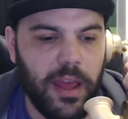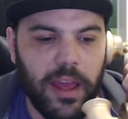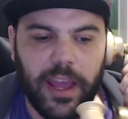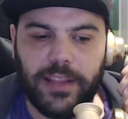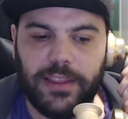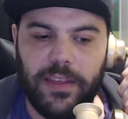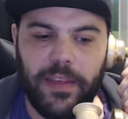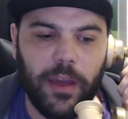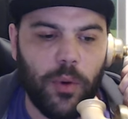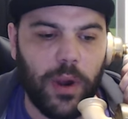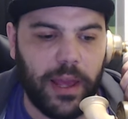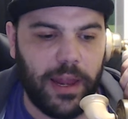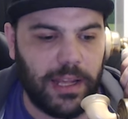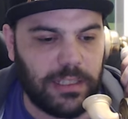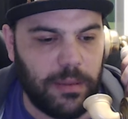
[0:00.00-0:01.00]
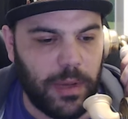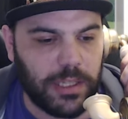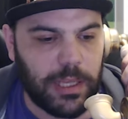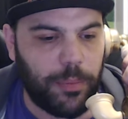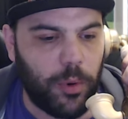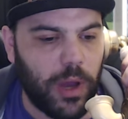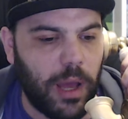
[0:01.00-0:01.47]
que te da igual que las demás
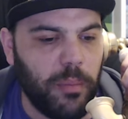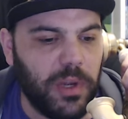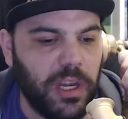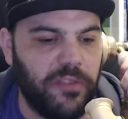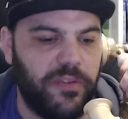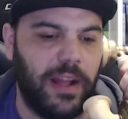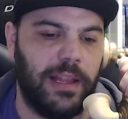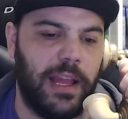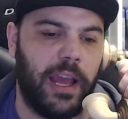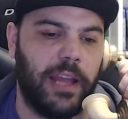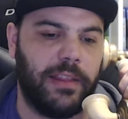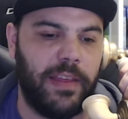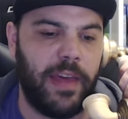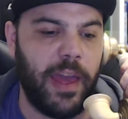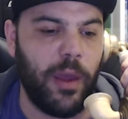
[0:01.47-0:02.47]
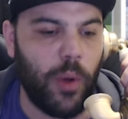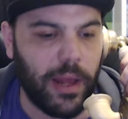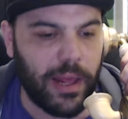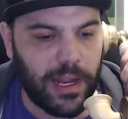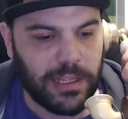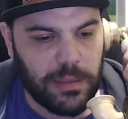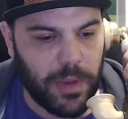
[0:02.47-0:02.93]
se pongan minifalda, que te da igual que
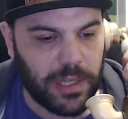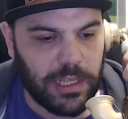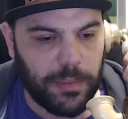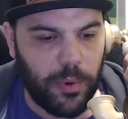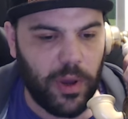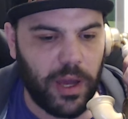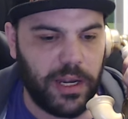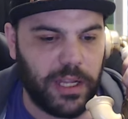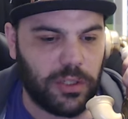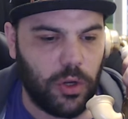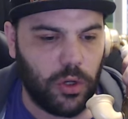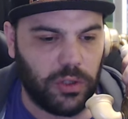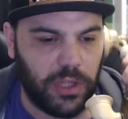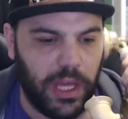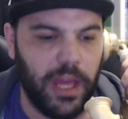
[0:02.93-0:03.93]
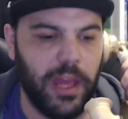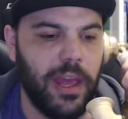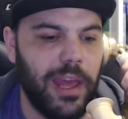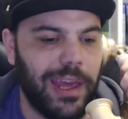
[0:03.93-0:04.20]
las demás se pongan escote,